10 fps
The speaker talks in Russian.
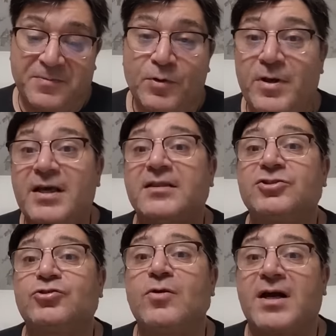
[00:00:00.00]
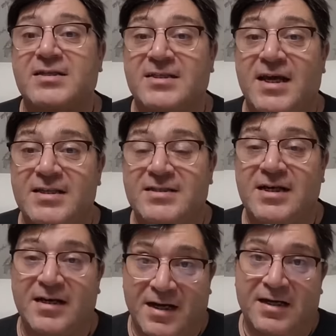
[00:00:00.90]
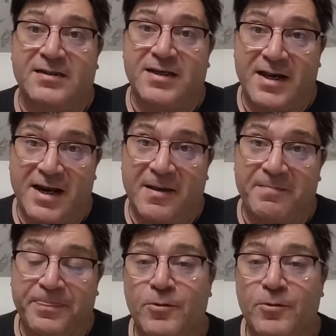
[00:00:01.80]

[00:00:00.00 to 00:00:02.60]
Ну, это что касается календаря.